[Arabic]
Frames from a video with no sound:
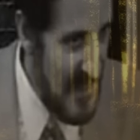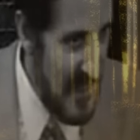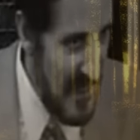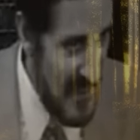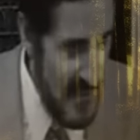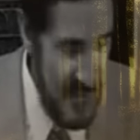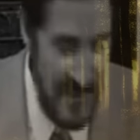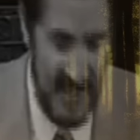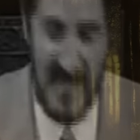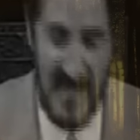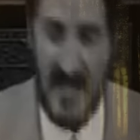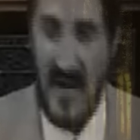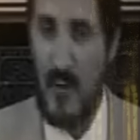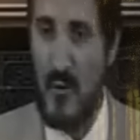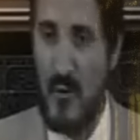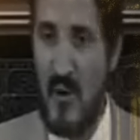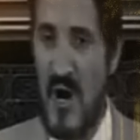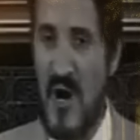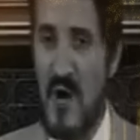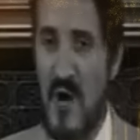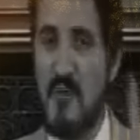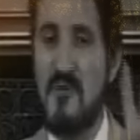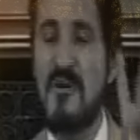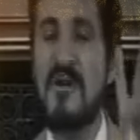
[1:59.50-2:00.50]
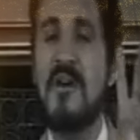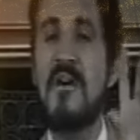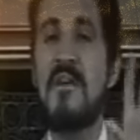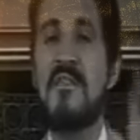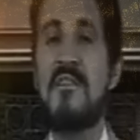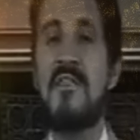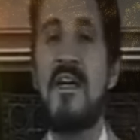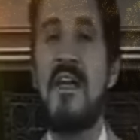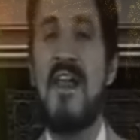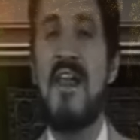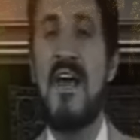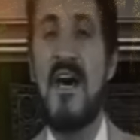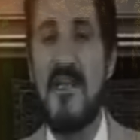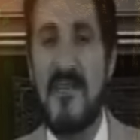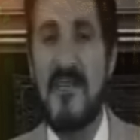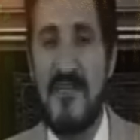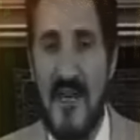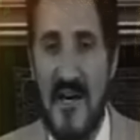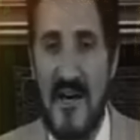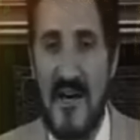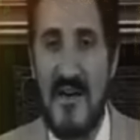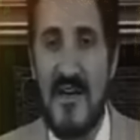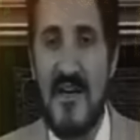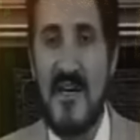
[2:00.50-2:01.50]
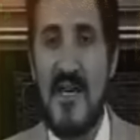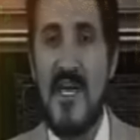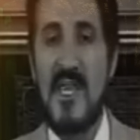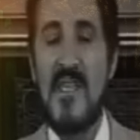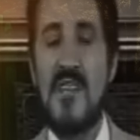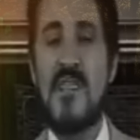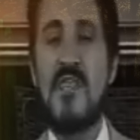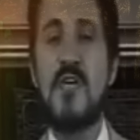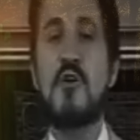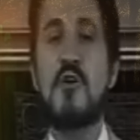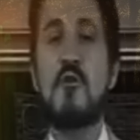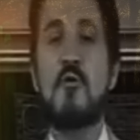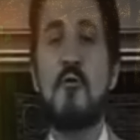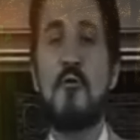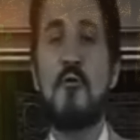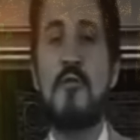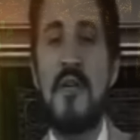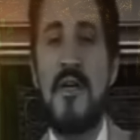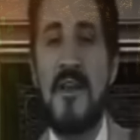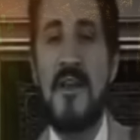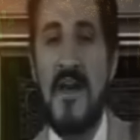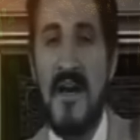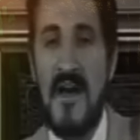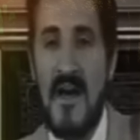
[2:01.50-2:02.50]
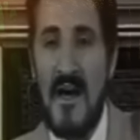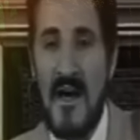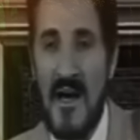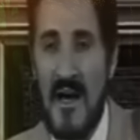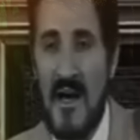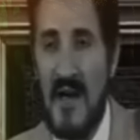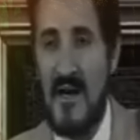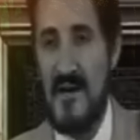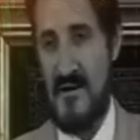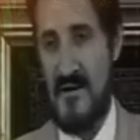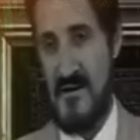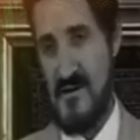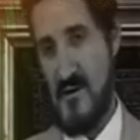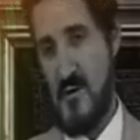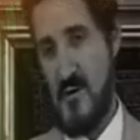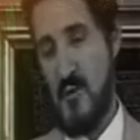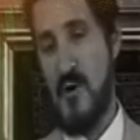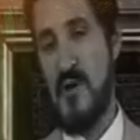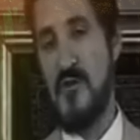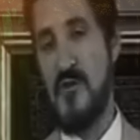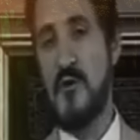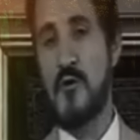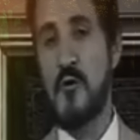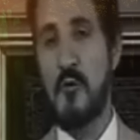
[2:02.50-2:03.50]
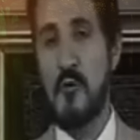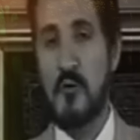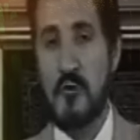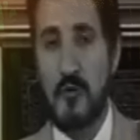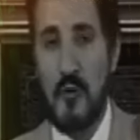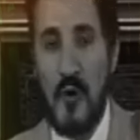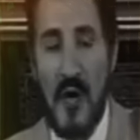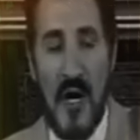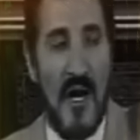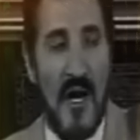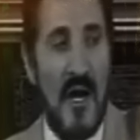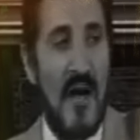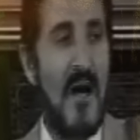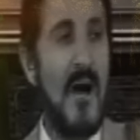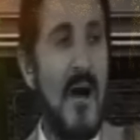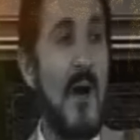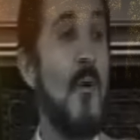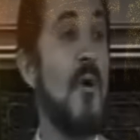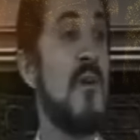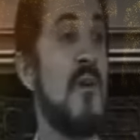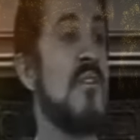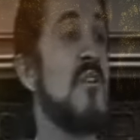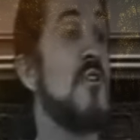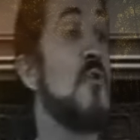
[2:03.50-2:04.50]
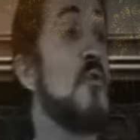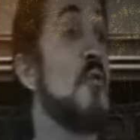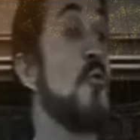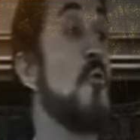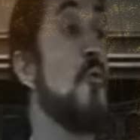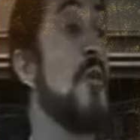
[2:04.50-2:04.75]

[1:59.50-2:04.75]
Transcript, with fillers: الذكر أنواع ثلاثة ذكر ثناء وذكر دعاء وذكر